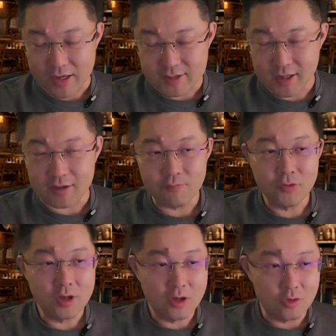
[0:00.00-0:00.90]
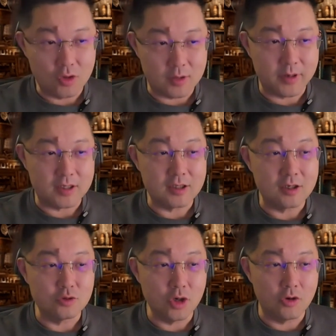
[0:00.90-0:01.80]
罚钱或者被行
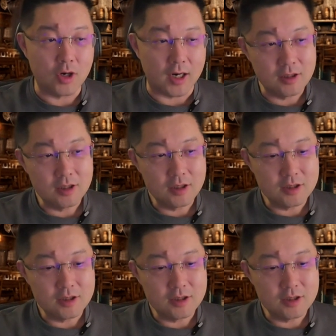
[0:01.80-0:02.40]
政拘留啊。